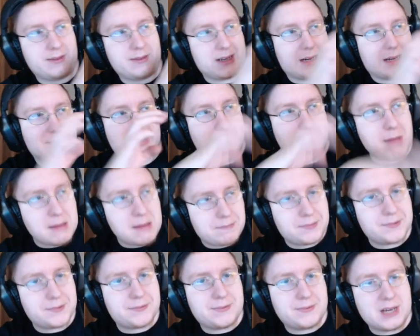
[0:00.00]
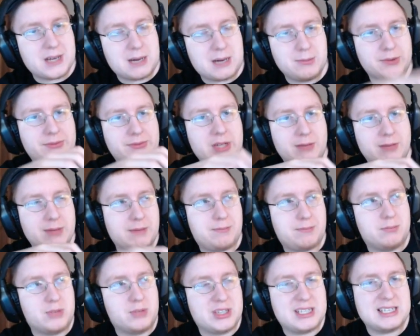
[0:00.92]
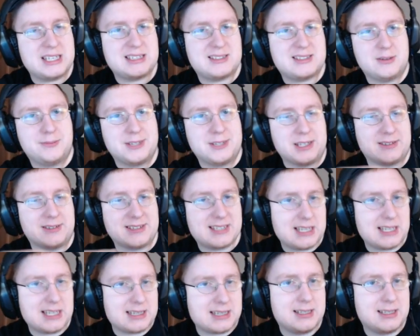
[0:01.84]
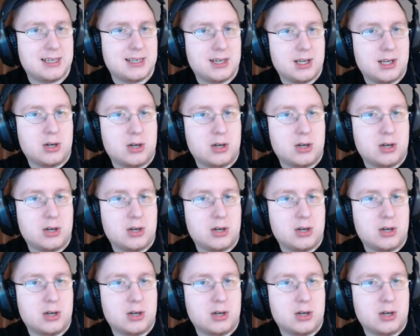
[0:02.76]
Wir haben eine Map, wir haben auf der Map Mod XYZ